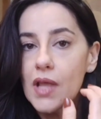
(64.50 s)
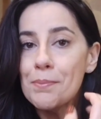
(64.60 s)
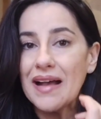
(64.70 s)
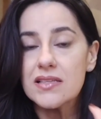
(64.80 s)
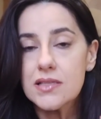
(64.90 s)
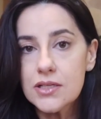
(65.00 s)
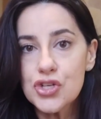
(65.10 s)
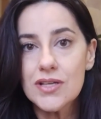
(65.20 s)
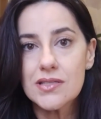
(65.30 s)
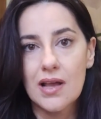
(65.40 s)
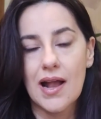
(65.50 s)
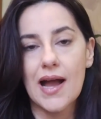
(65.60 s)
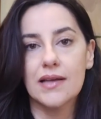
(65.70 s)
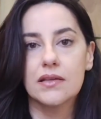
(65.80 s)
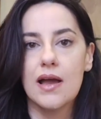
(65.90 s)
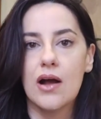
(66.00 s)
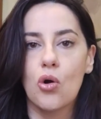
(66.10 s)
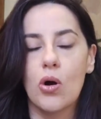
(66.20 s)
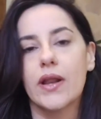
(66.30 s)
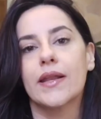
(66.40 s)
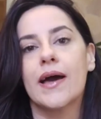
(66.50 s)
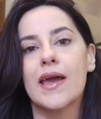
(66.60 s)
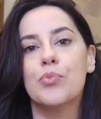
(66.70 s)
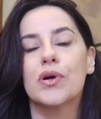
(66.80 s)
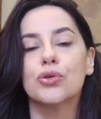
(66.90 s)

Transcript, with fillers: bastante ressecada e agora na época